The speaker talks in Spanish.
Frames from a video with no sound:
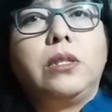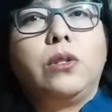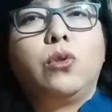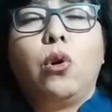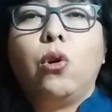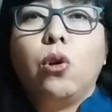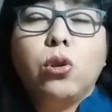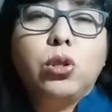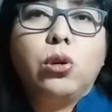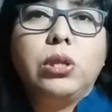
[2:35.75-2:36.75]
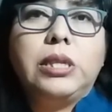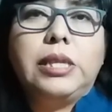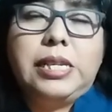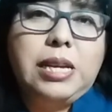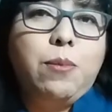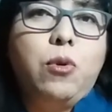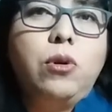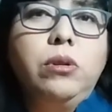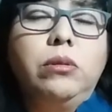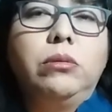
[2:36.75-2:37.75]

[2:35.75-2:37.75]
doloroso desamor,